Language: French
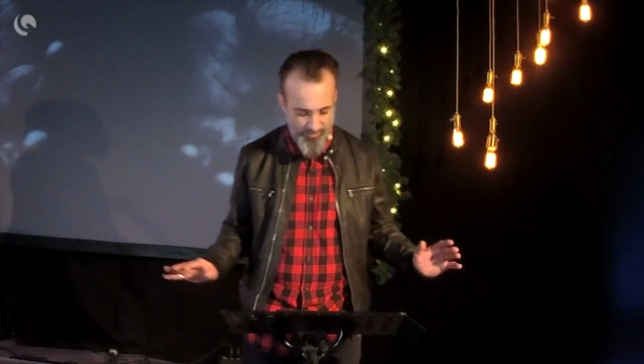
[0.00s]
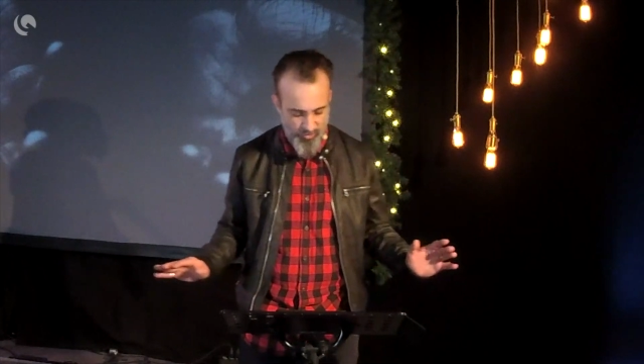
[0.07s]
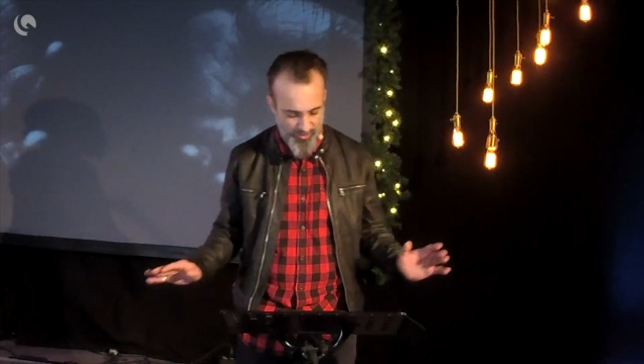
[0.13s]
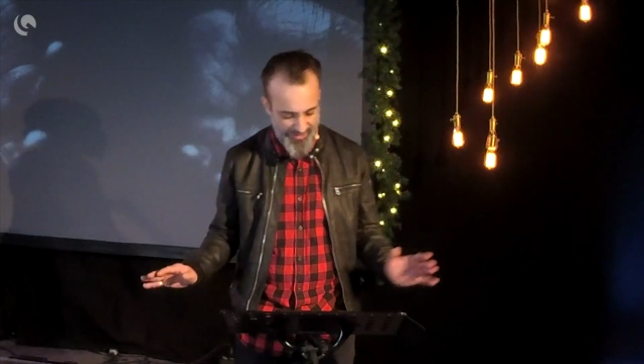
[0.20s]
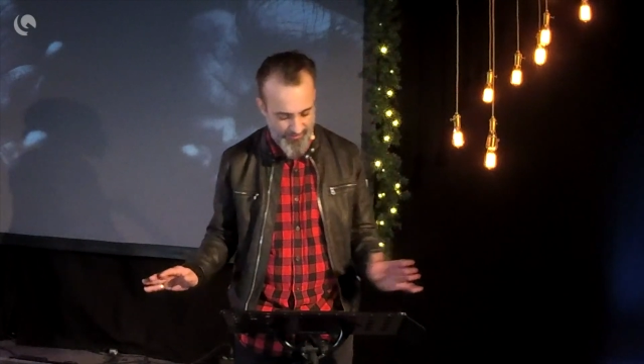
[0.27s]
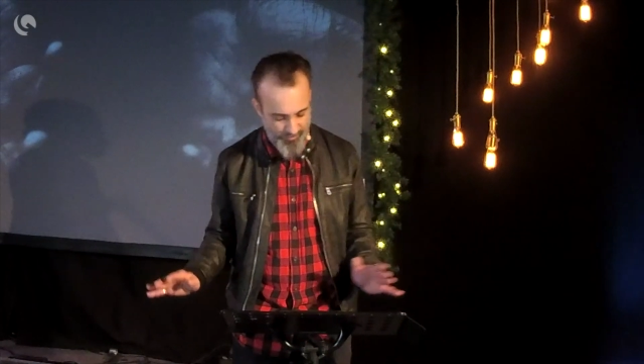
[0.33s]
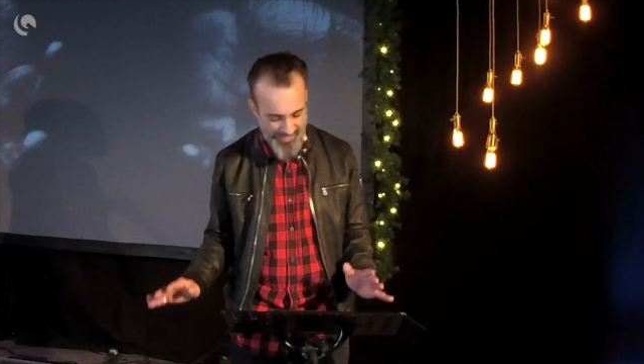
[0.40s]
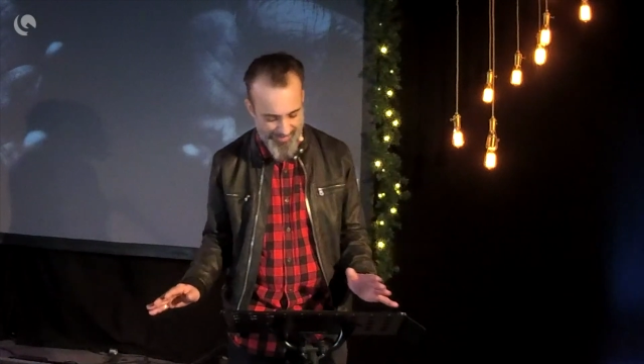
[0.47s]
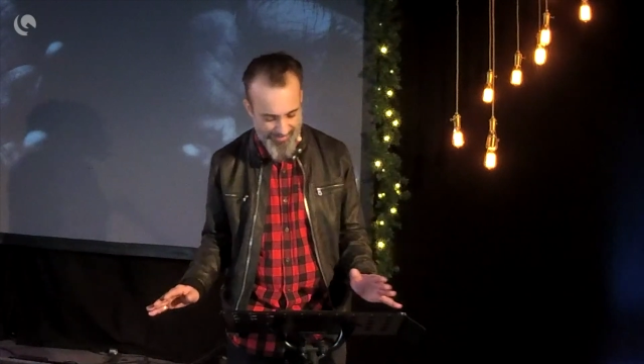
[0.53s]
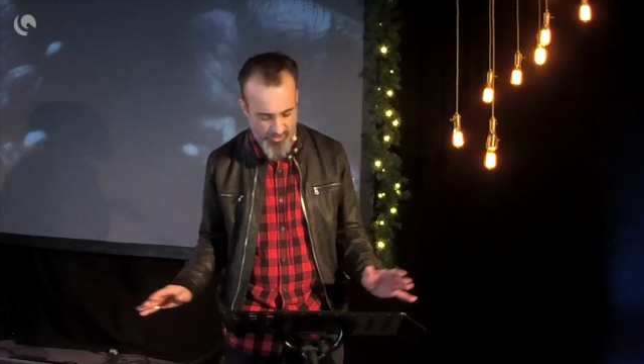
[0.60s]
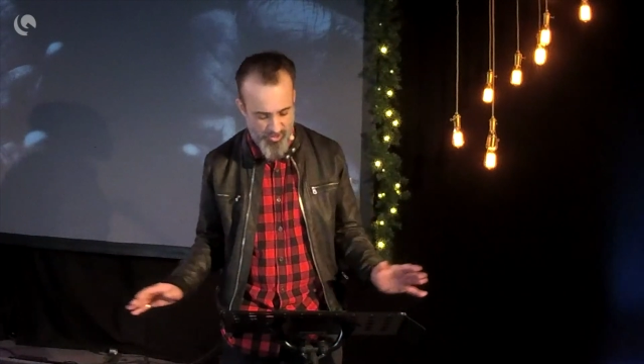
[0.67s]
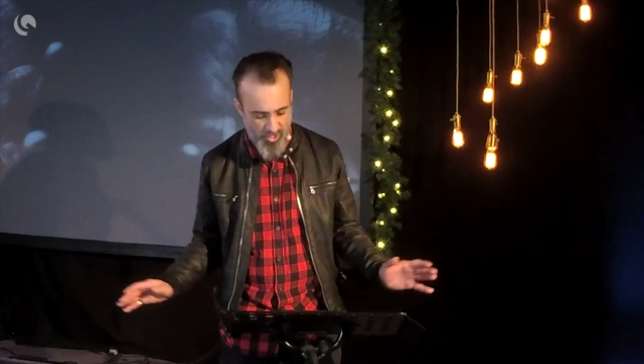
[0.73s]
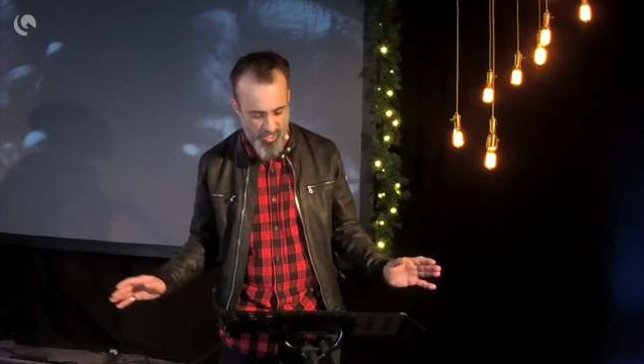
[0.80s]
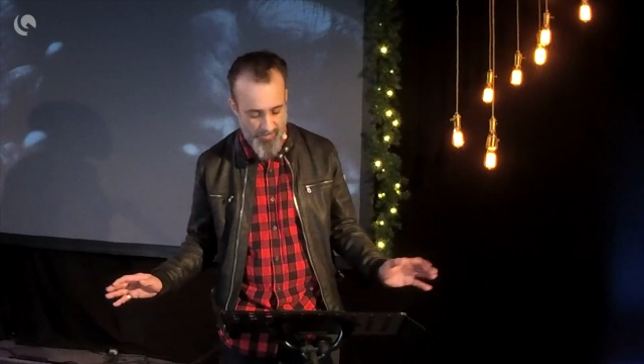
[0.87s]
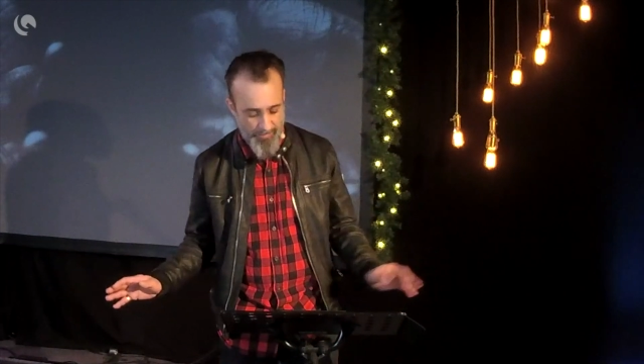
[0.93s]
Donc si vous avez
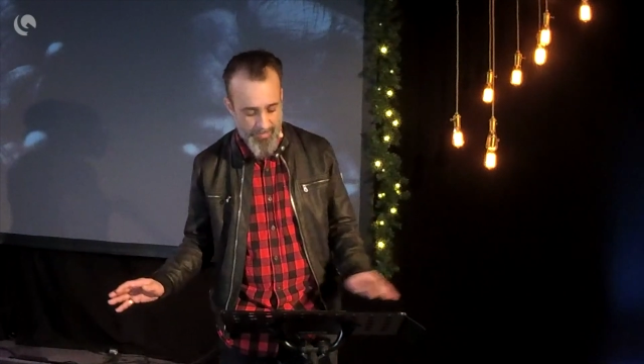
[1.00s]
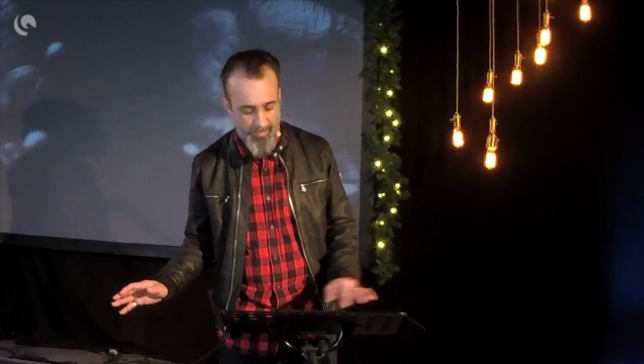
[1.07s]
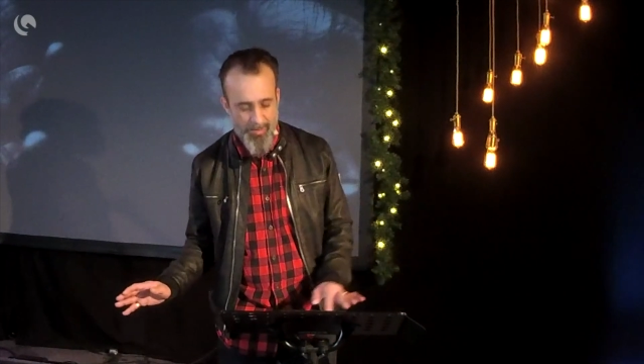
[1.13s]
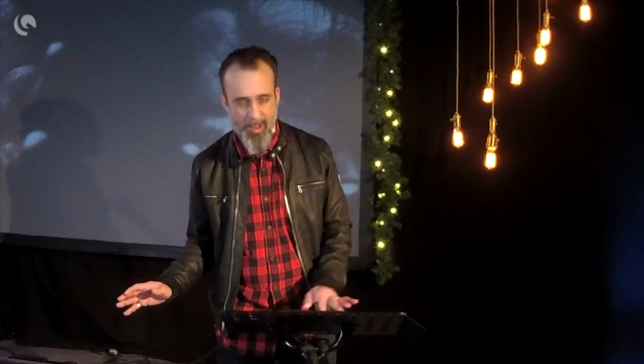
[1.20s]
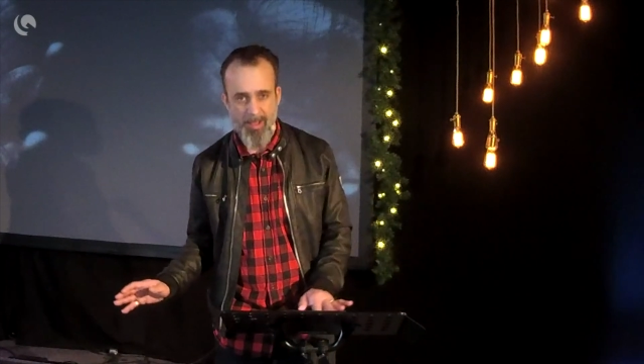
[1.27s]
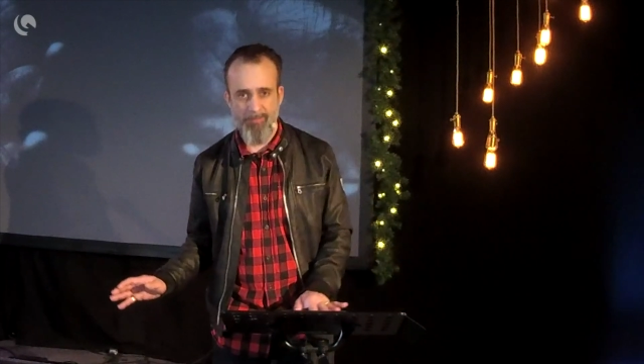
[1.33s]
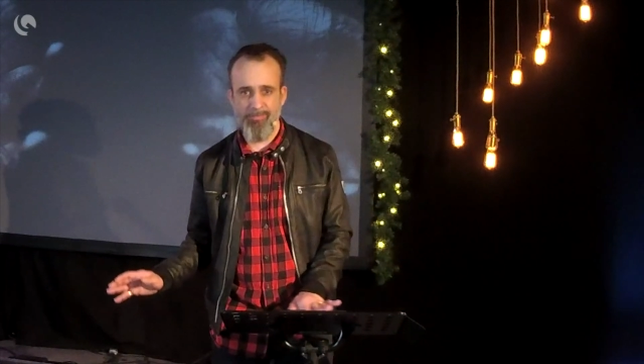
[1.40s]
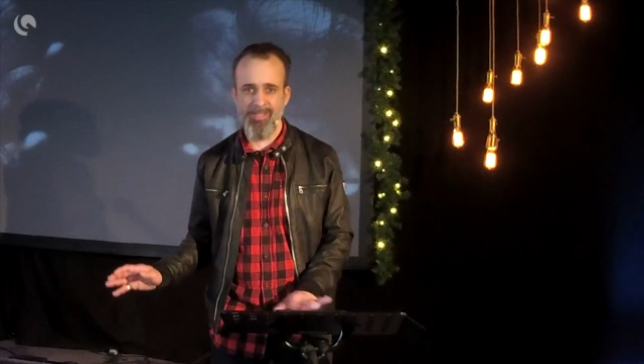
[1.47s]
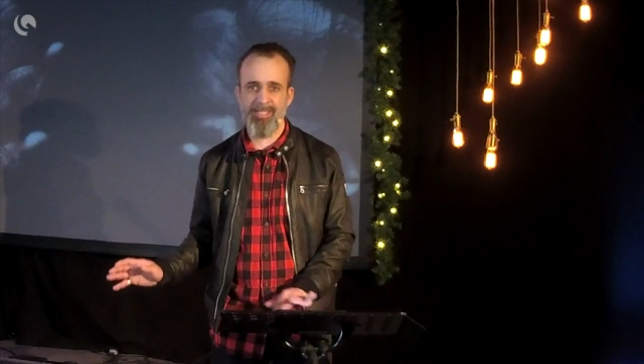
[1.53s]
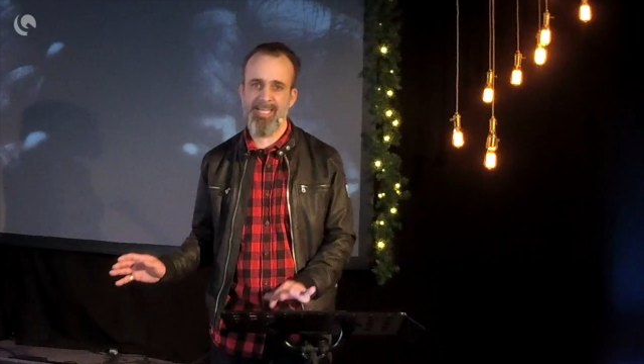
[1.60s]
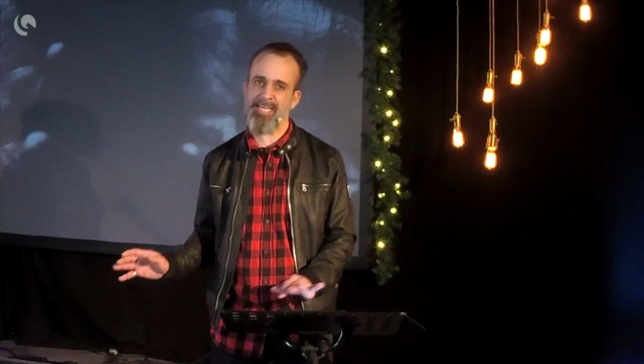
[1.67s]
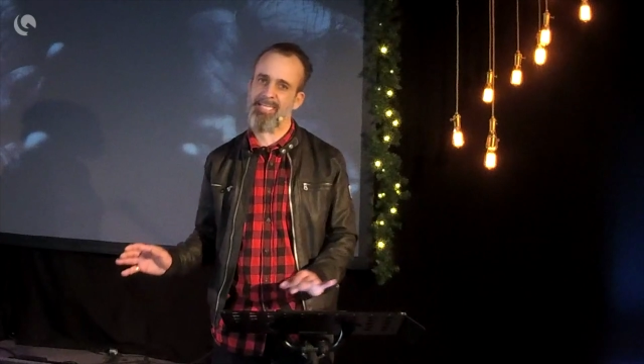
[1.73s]
encore vite des